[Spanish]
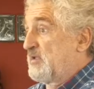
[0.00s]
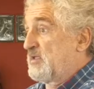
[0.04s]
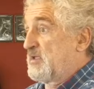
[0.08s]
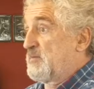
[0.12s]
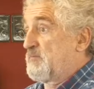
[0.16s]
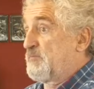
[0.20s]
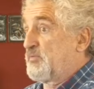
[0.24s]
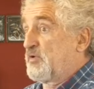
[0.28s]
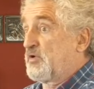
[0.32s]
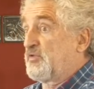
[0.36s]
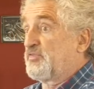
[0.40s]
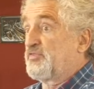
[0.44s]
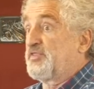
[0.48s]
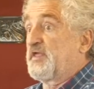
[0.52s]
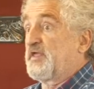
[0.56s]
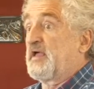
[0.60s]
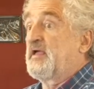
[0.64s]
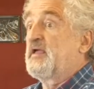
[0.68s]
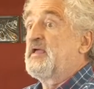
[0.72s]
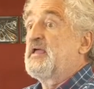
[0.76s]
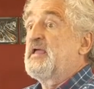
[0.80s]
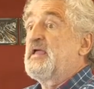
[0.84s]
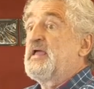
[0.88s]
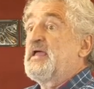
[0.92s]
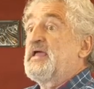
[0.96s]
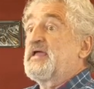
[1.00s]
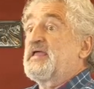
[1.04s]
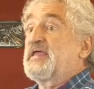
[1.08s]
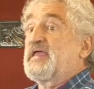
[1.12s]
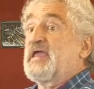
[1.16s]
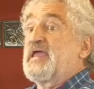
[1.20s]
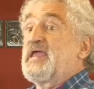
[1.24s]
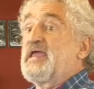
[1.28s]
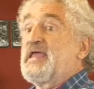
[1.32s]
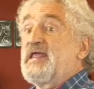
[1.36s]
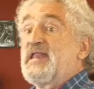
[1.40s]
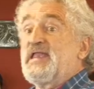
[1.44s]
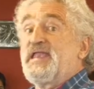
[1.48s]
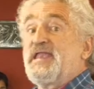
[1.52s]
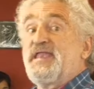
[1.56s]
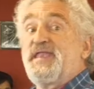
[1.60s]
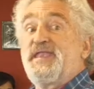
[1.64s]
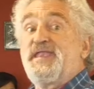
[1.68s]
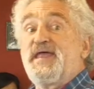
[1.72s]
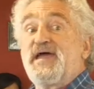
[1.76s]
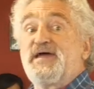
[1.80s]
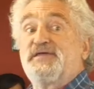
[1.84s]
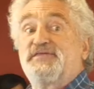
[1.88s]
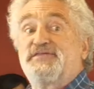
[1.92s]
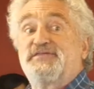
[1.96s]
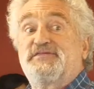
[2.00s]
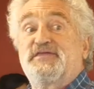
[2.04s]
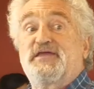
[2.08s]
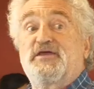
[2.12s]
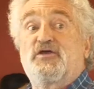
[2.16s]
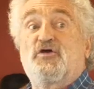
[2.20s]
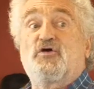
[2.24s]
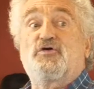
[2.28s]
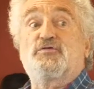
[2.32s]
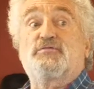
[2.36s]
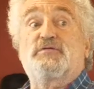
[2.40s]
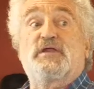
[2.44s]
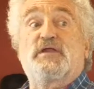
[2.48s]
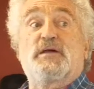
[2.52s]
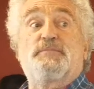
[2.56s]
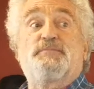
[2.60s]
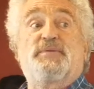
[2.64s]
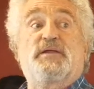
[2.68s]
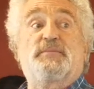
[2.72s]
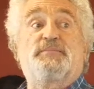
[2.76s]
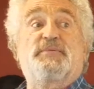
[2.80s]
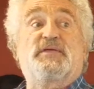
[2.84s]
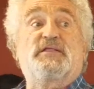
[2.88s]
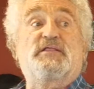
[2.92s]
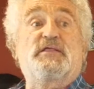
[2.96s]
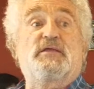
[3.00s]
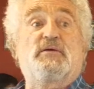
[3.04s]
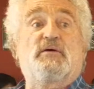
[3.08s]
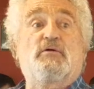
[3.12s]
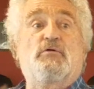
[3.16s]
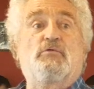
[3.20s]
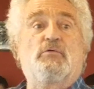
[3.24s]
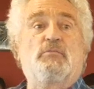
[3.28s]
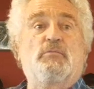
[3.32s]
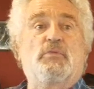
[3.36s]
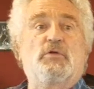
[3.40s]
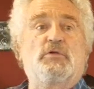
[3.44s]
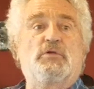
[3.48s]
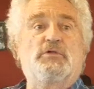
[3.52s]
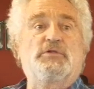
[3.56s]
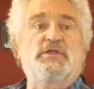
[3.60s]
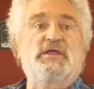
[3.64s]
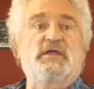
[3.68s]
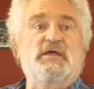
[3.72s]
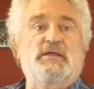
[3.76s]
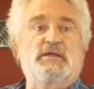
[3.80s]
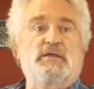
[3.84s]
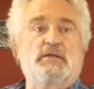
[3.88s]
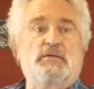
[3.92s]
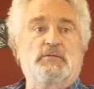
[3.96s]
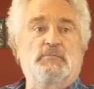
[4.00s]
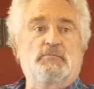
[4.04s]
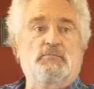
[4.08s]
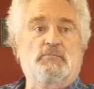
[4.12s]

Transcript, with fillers: impronta, que nace con unas perspectivas Humboldtianas.